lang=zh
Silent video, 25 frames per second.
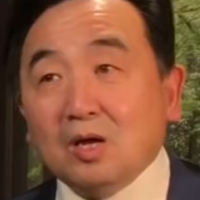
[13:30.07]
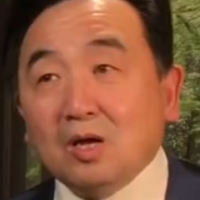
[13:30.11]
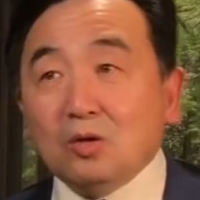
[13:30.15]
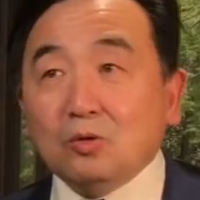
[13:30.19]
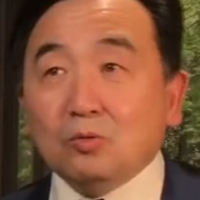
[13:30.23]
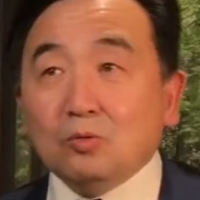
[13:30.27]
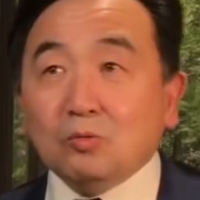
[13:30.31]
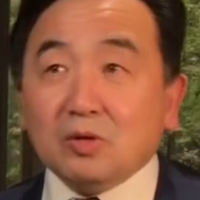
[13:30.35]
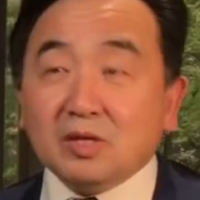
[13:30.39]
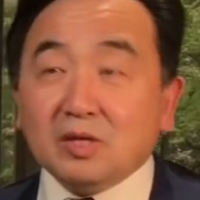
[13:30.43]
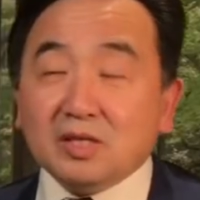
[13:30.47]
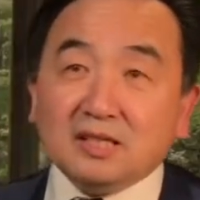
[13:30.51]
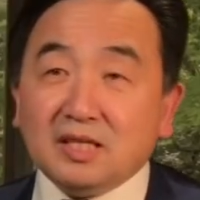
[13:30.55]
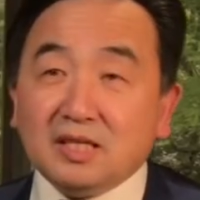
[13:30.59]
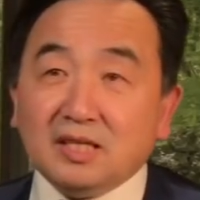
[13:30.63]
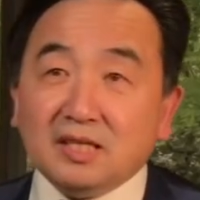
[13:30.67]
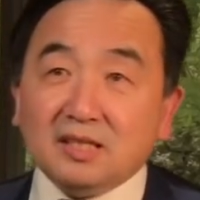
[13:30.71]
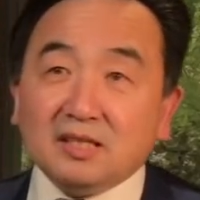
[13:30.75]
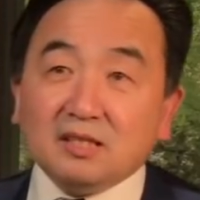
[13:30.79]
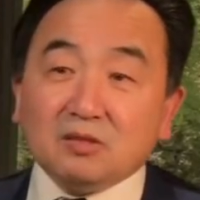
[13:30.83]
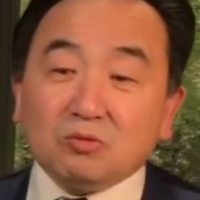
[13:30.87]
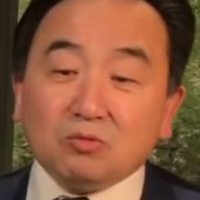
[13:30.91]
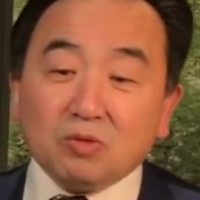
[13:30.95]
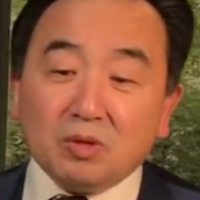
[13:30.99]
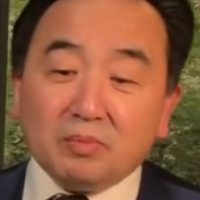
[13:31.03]
如果你一
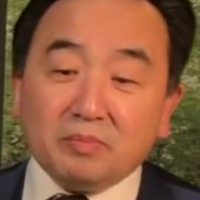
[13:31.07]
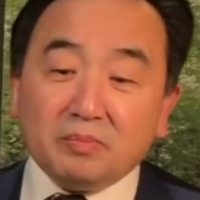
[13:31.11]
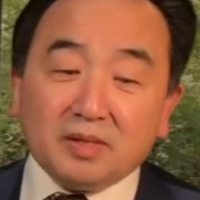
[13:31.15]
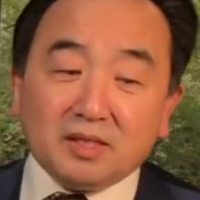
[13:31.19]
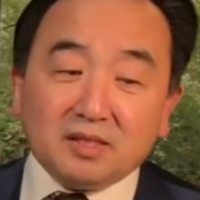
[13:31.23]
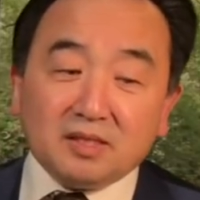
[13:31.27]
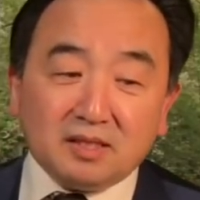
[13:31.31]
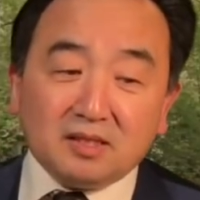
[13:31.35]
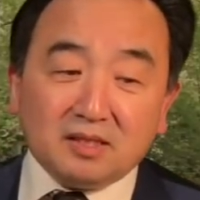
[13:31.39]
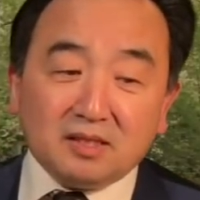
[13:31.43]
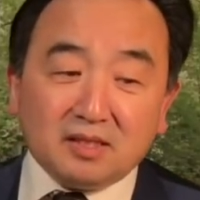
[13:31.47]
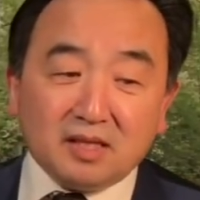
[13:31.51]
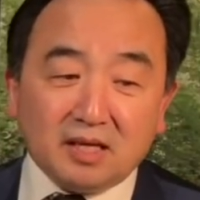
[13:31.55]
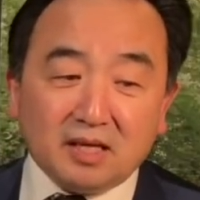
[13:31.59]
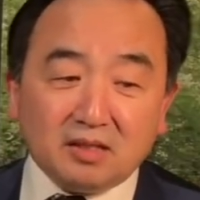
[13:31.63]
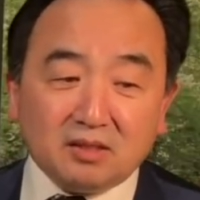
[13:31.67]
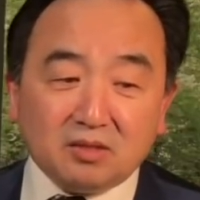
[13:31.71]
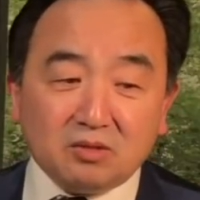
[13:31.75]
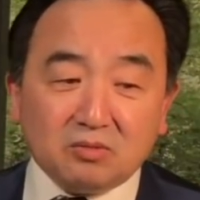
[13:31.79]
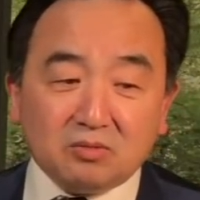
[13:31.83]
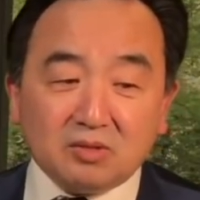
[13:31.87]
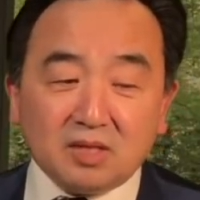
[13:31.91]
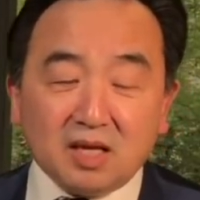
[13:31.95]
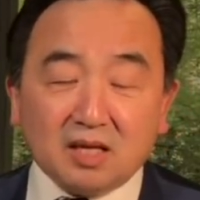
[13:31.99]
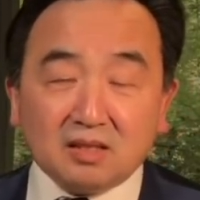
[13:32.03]
定对比今天，
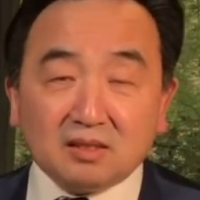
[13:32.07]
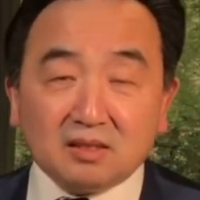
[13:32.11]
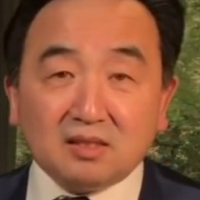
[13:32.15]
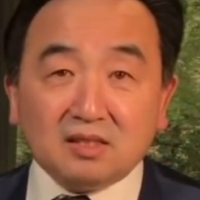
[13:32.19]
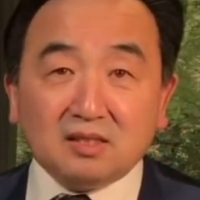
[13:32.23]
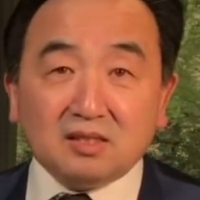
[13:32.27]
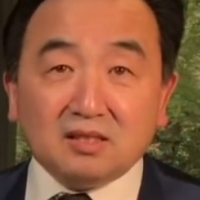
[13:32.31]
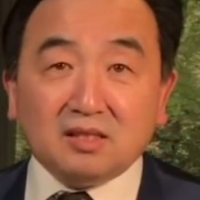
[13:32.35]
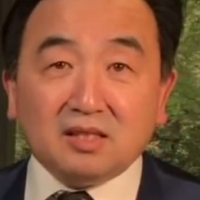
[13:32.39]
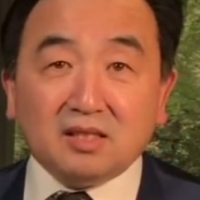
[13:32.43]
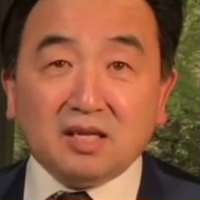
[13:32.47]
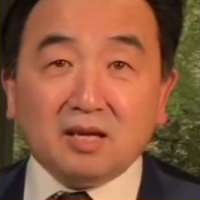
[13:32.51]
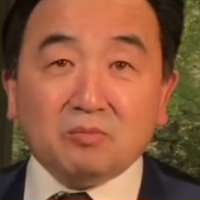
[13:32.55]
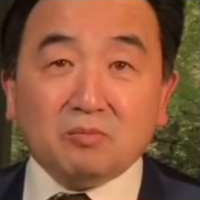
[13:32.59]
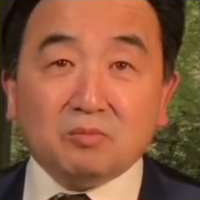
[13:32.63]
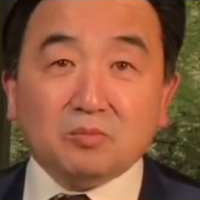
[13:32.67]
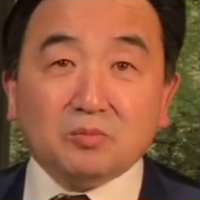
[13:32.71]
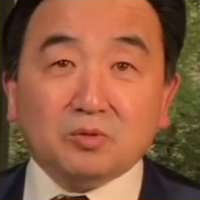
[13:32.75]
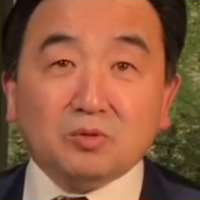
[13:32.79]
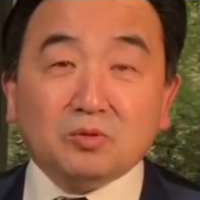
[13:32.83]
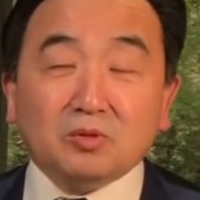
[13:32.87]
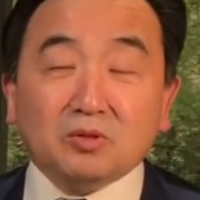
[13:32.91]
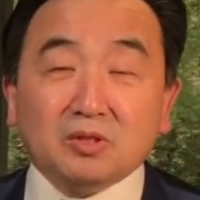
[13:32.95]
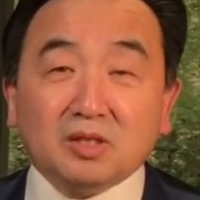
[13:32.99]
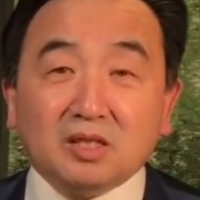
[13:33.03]
就像今天我们
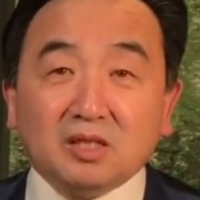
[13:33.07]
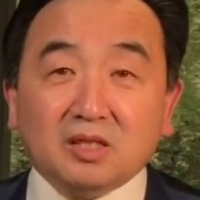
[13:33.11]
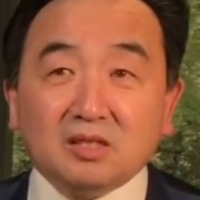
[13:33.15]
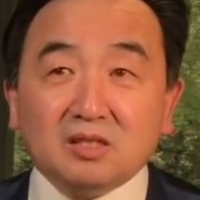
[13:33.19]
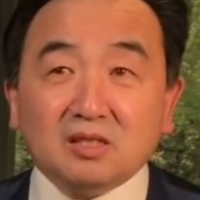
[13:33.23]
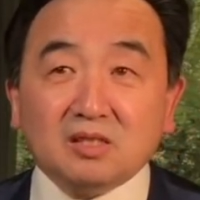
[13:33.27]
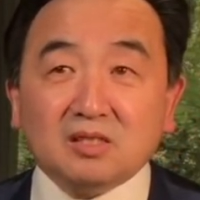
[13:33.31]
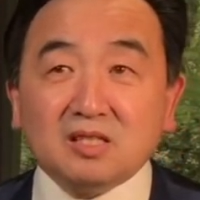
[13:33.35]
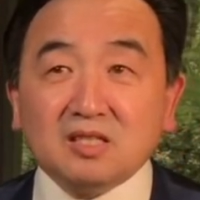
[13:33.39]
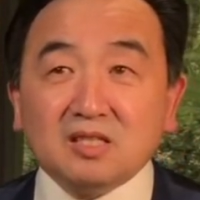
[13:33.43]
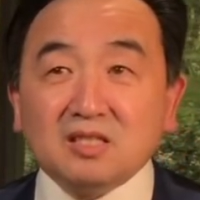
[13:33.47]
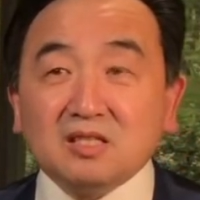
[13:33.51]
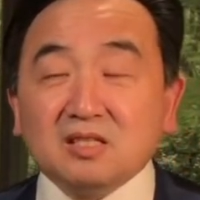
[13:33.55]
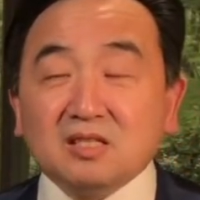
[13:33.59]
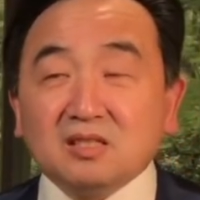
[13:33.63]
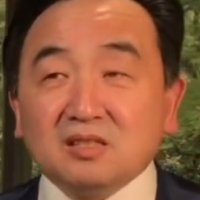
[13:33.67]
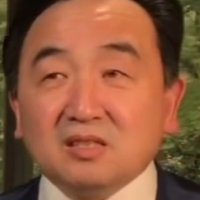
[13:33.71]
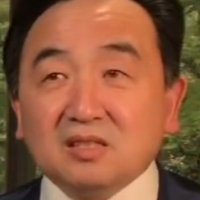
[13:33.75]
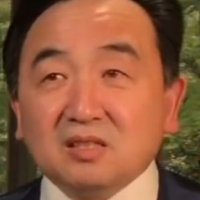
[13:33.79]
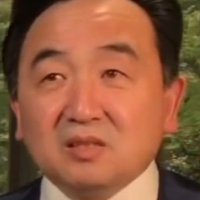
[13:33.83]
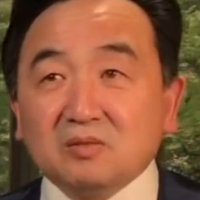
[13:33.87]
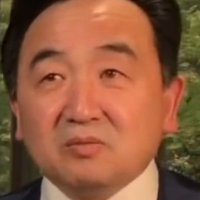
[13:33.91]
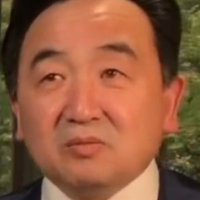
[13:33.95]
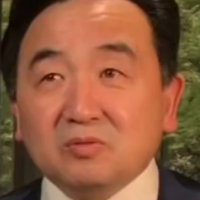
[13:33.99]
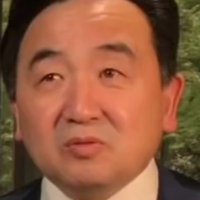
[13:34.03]
说的深层
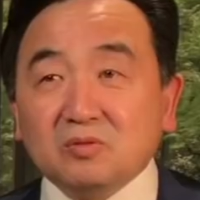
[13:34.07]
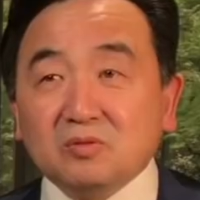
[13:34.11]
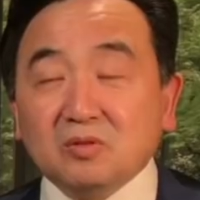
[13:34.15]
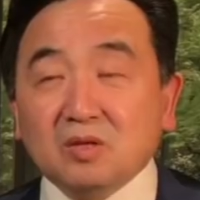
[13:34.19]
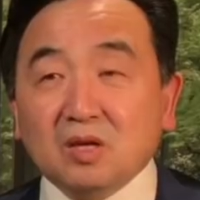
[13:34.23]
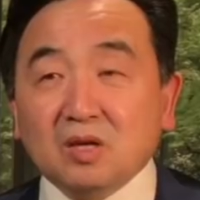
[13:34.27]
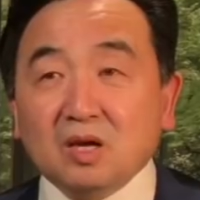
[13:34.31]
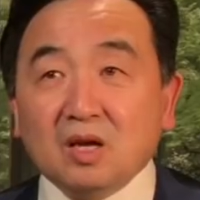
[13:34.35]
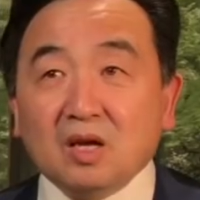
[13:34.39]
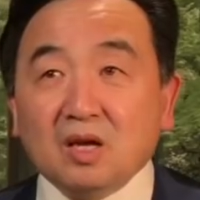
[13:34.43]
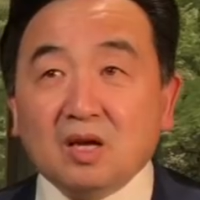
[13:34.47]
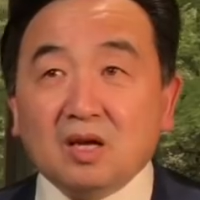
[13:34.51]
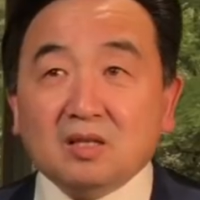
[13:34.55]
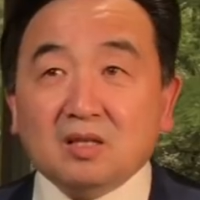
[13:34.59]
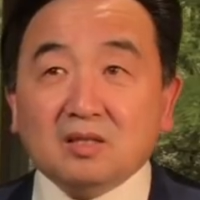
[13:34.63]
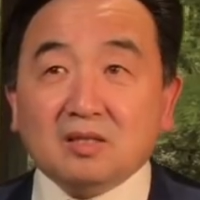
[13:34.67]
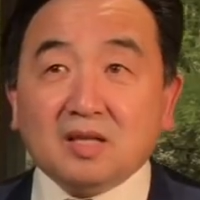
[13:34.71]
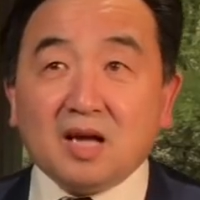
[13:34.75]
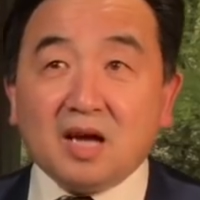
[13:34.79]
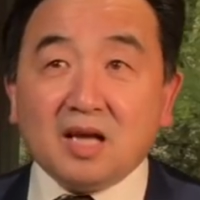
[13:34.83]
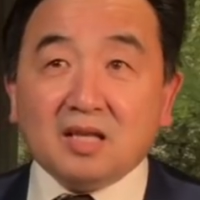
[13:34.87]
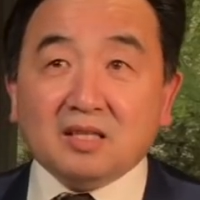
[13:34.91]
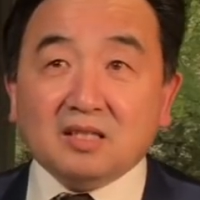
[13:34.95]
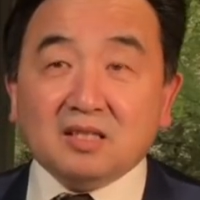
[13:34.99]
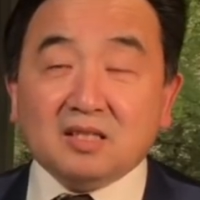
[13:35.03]
政府，
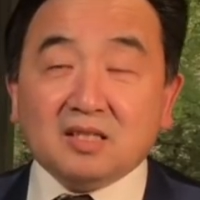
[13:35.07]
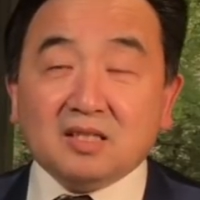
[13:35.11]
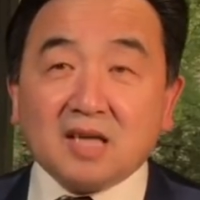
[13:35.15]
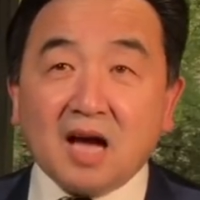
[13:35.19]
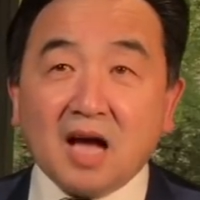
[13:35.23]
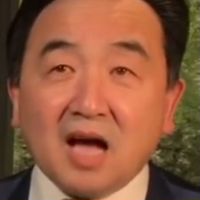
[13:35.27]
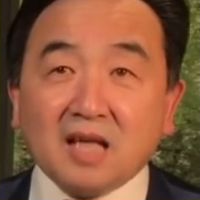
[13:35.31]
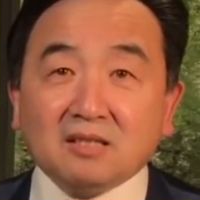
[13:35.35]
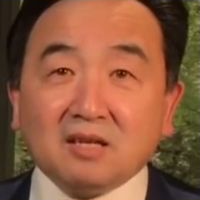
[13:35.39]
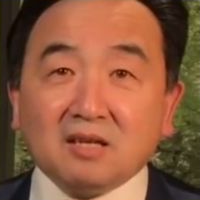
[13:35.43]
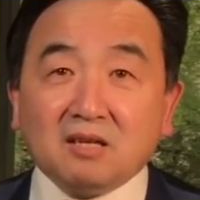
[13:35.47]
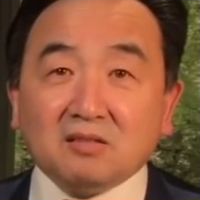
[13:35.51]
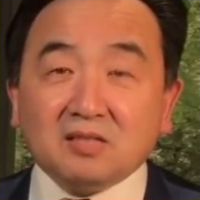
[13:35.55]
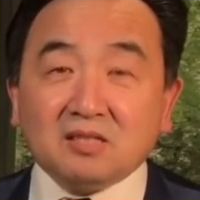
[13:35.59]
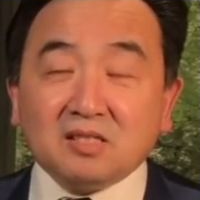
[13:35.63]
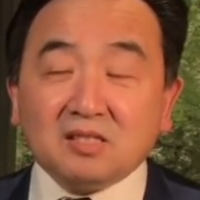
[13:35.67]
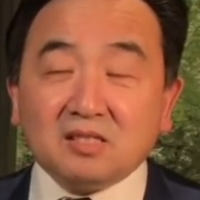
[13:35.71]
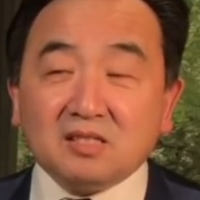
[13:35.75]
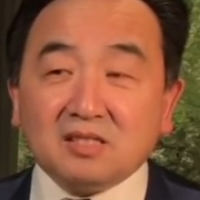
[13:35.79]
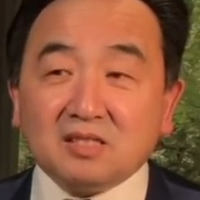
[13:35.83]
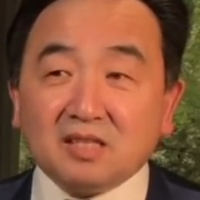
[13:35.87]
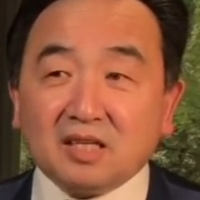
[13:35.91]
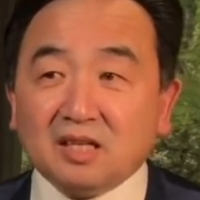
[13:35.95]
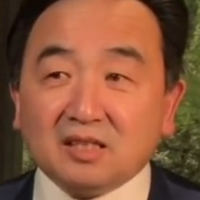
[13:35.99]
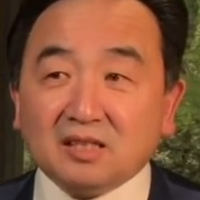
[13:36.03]
那你看到的
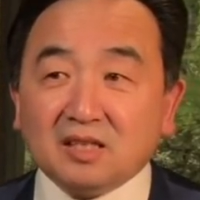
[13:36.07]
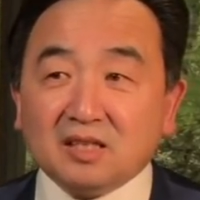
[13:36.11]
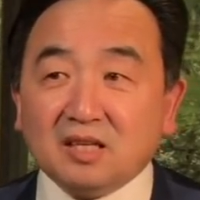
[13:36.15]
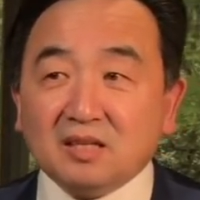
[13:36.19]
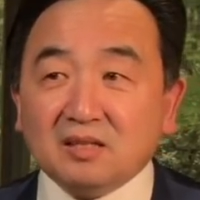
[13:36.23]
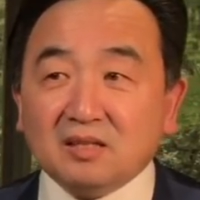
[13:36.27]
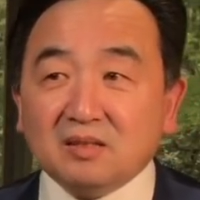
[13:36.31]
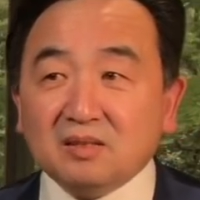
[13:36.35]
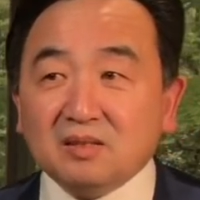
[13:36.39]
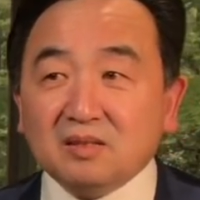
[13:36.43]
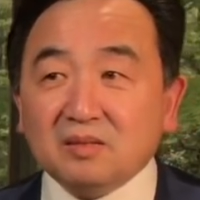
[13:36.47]
是谁呢？